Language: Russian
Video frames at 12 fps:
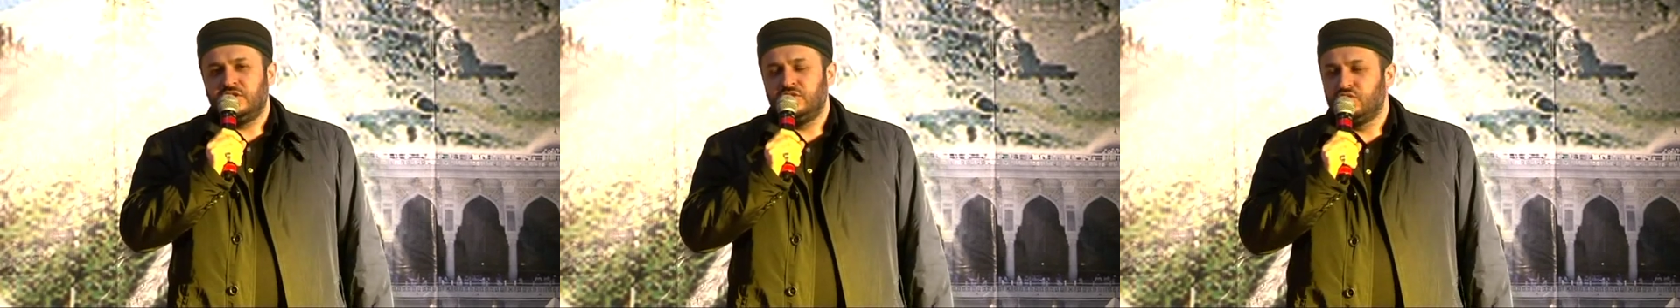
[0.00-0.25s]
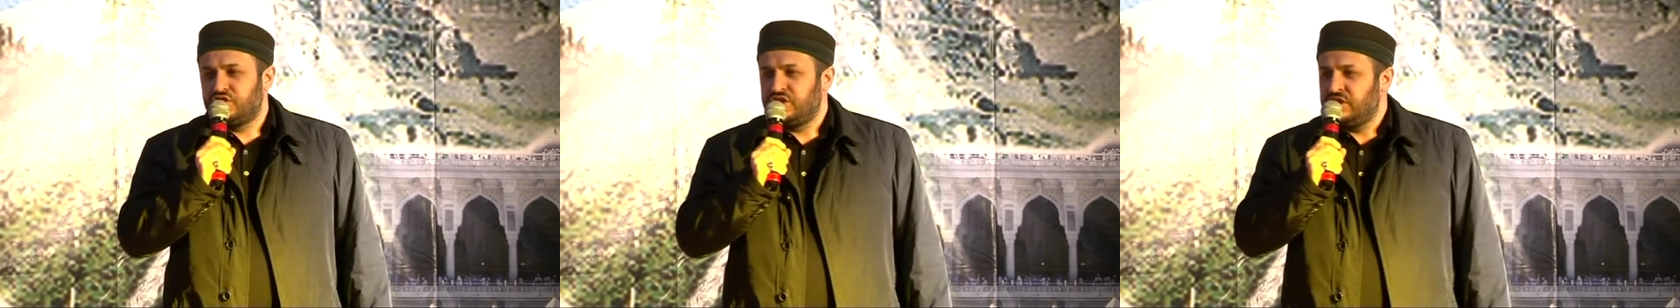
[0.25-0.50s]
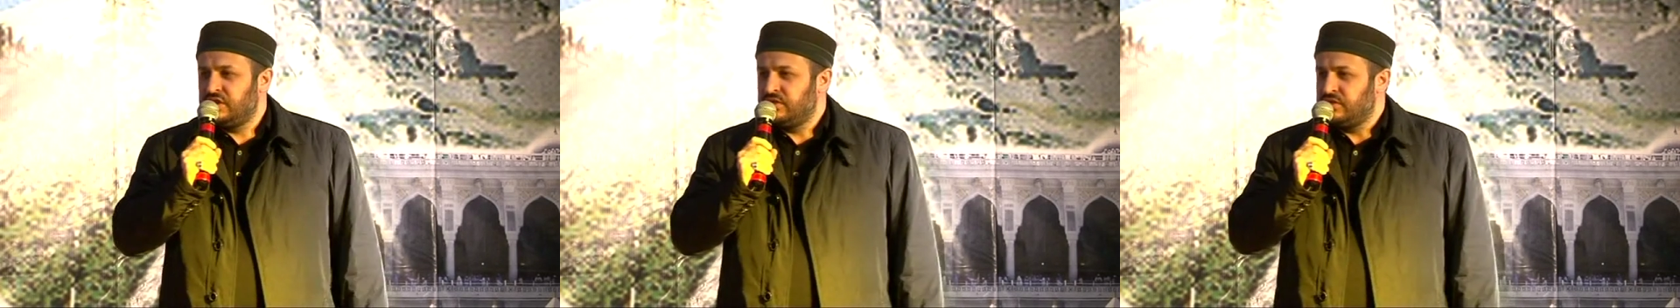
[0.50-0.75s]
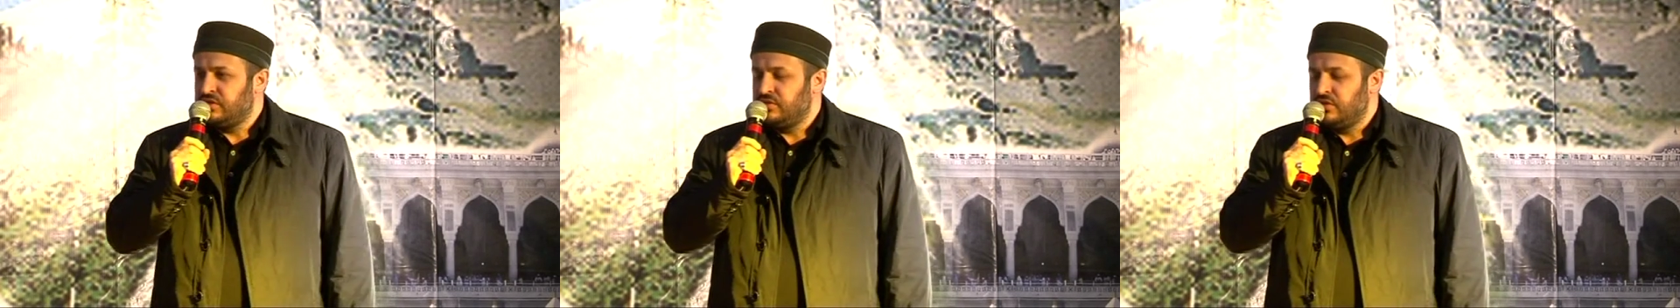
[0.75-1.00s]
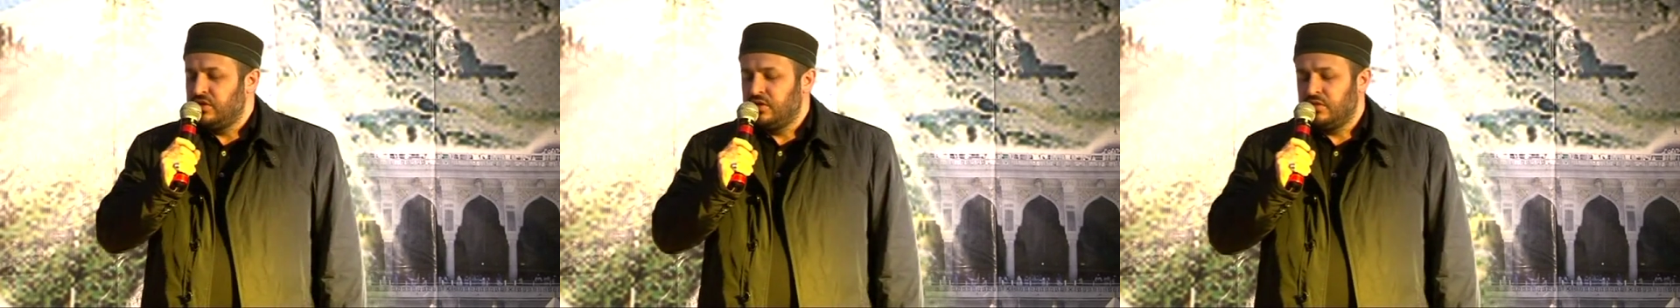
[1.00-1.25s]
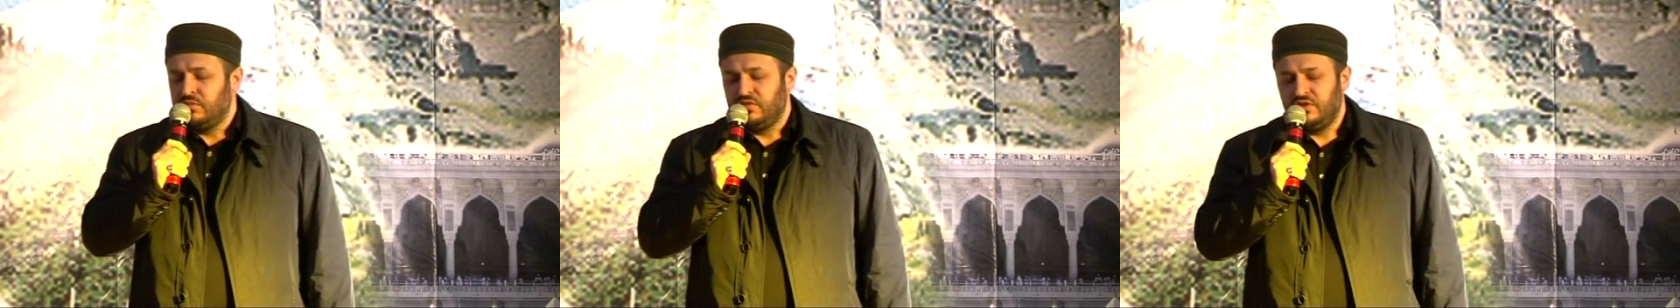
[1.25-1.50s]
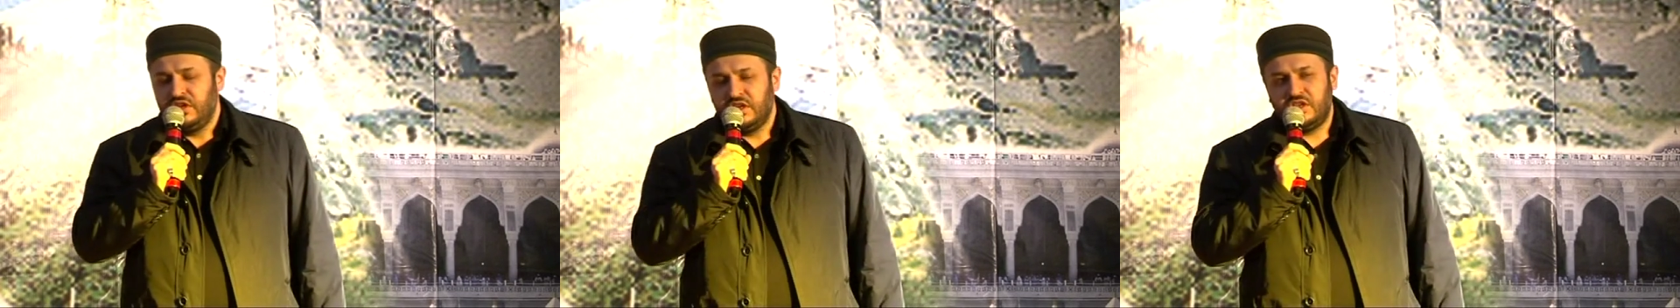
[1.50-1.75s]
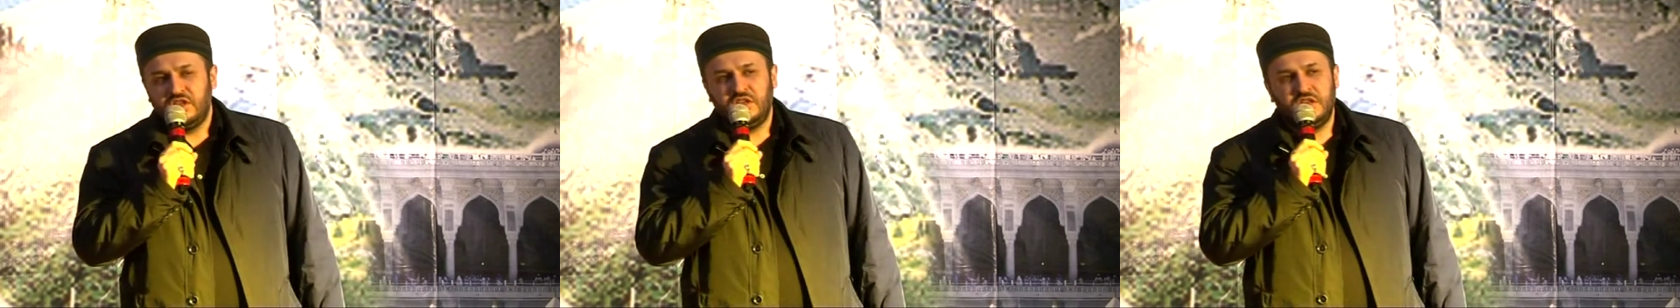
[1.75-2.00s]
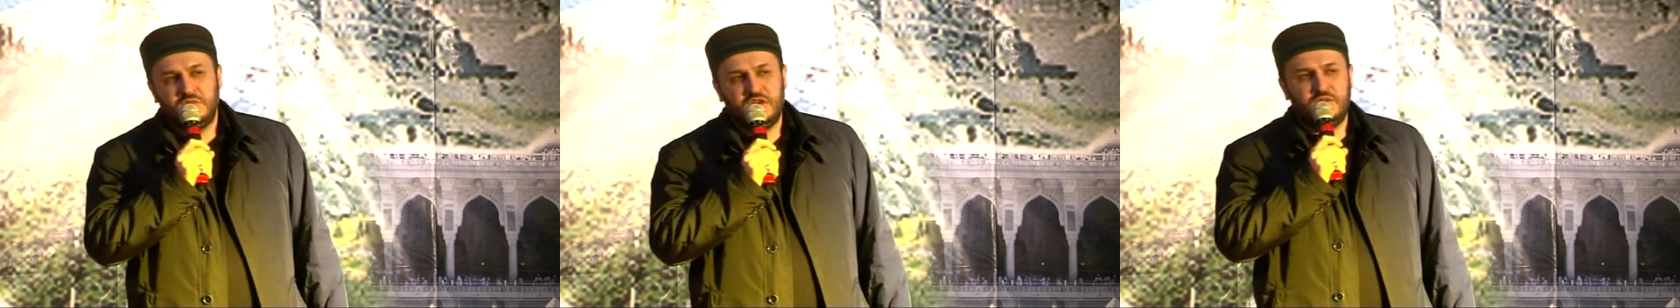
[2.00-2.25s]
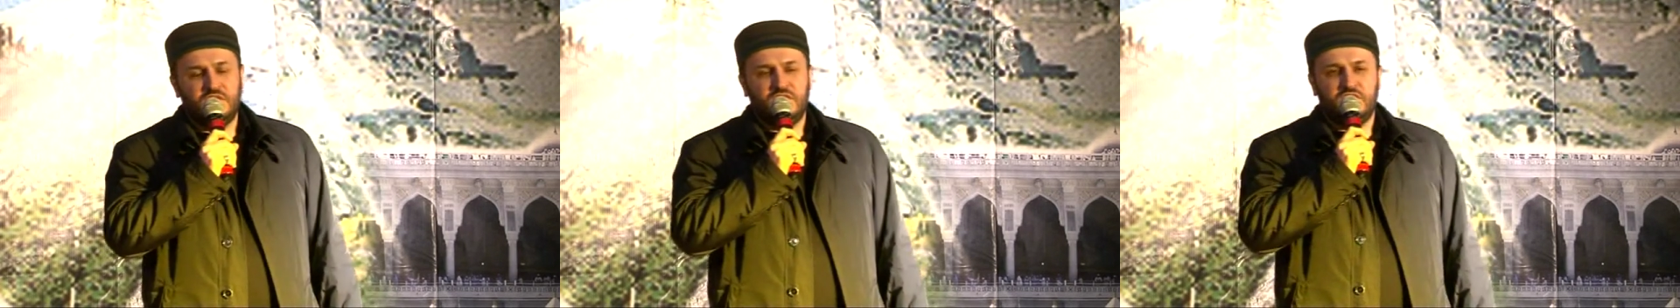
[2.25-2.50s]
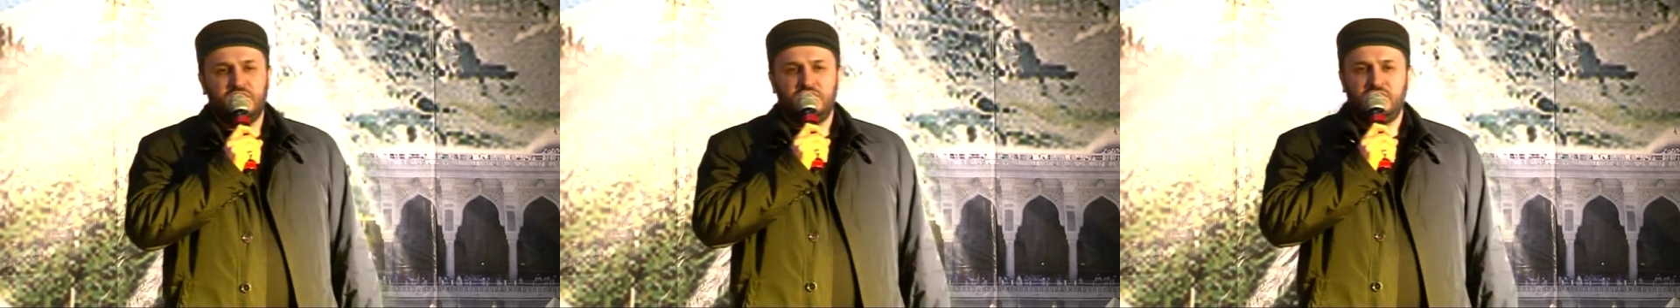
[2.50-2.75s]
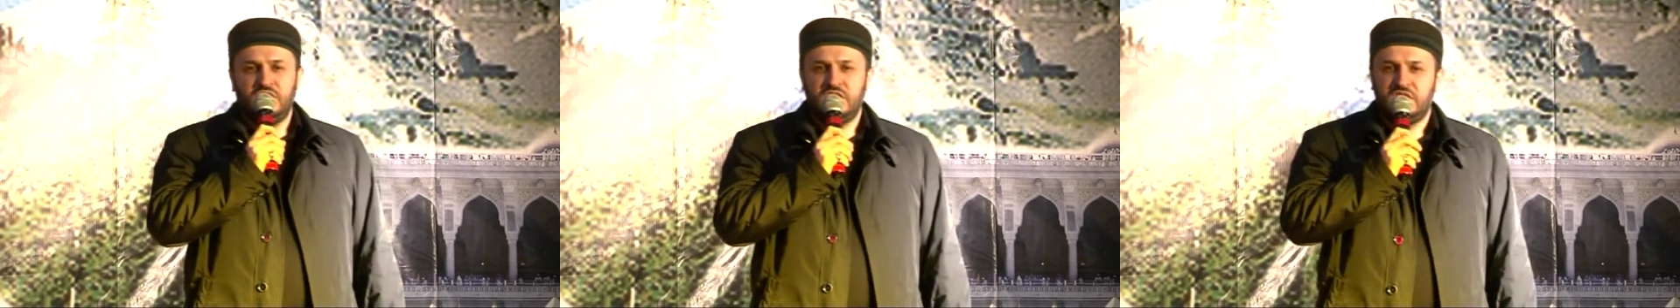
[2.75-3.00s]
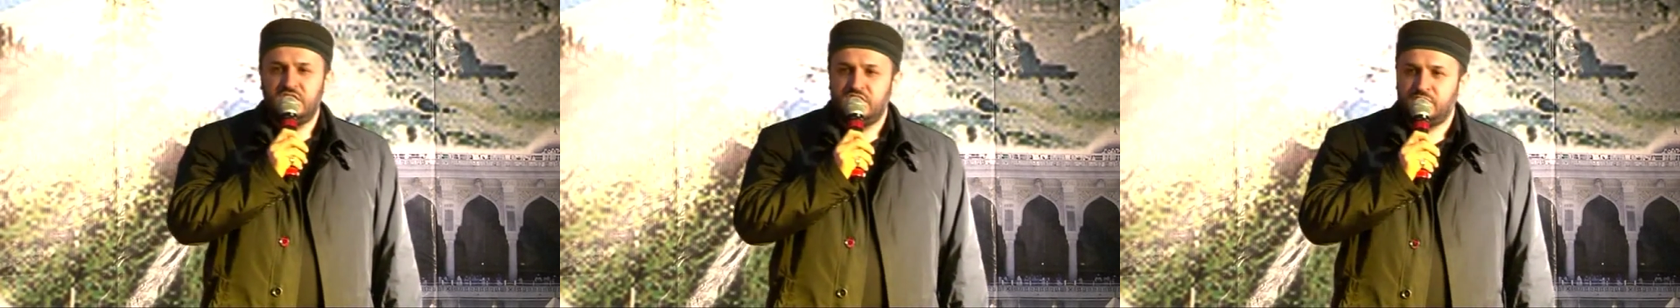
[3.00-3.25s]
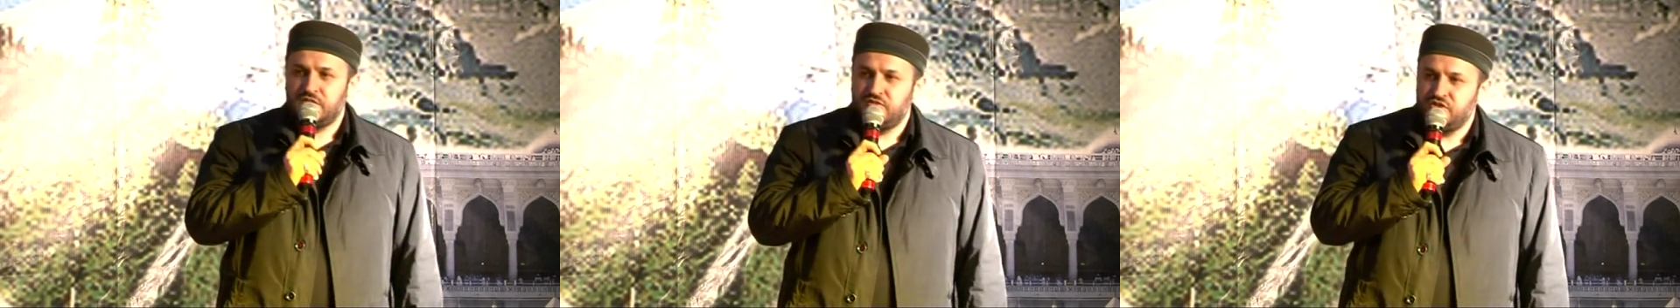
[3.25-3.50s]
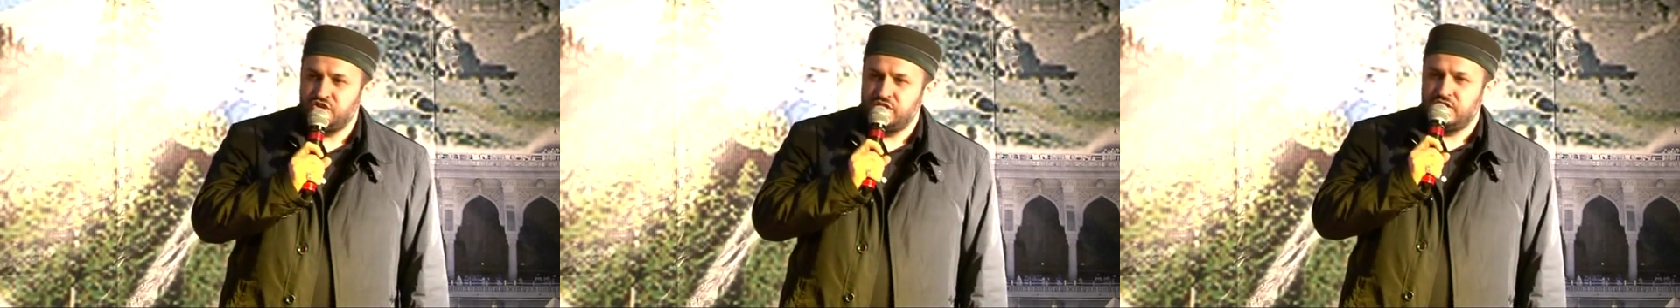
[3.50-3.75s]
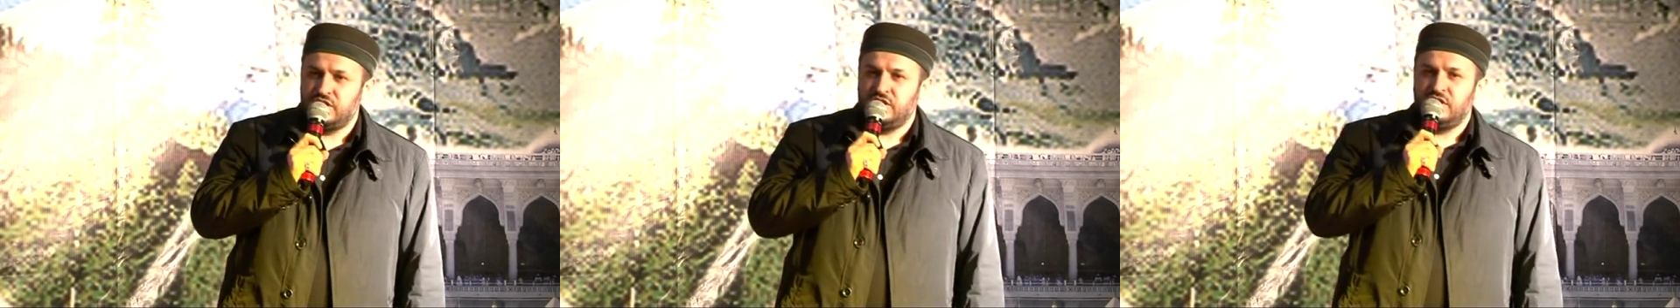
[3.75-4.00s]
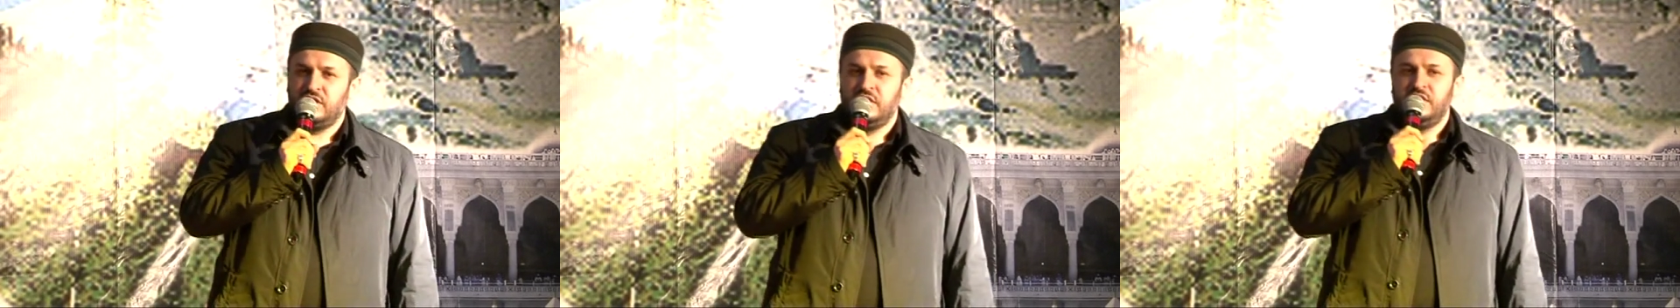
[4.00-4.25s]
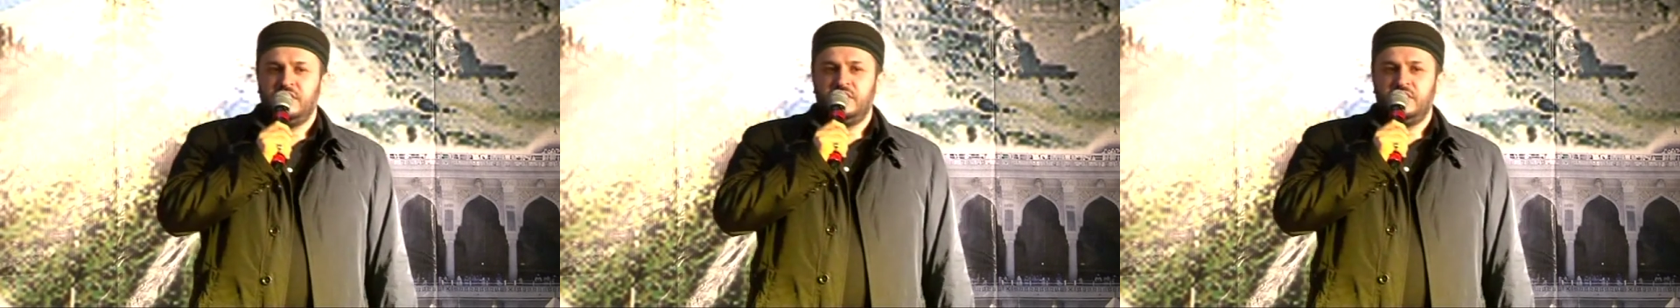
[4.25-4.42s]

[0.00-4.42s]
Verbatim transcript: Лучше великие имамы, великие сподвижники –